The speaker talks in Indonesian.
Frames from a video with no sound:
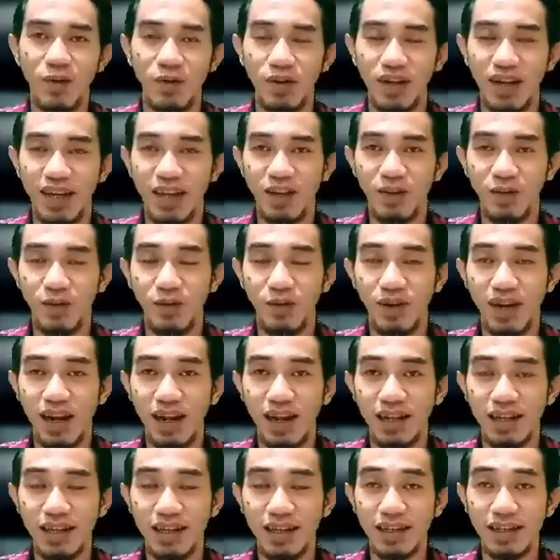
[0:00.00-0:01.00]
oleh
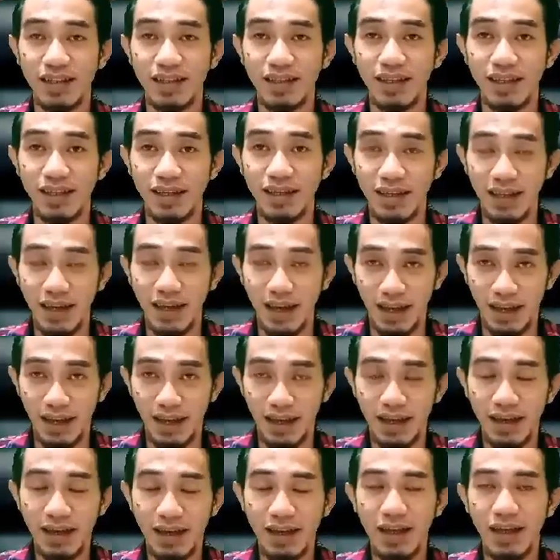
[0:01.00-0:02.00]
orang
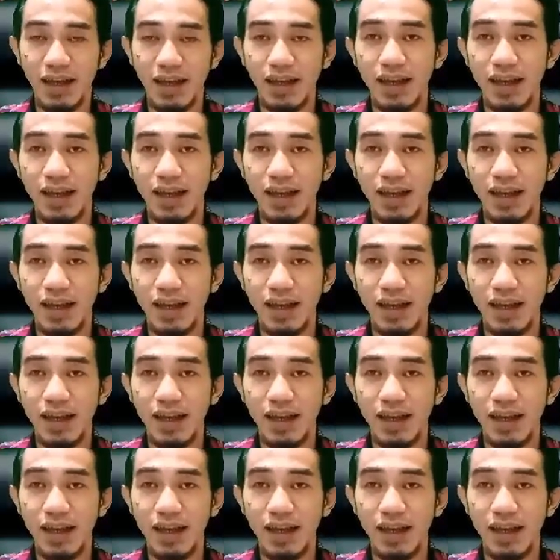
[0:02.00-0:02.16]
ketiga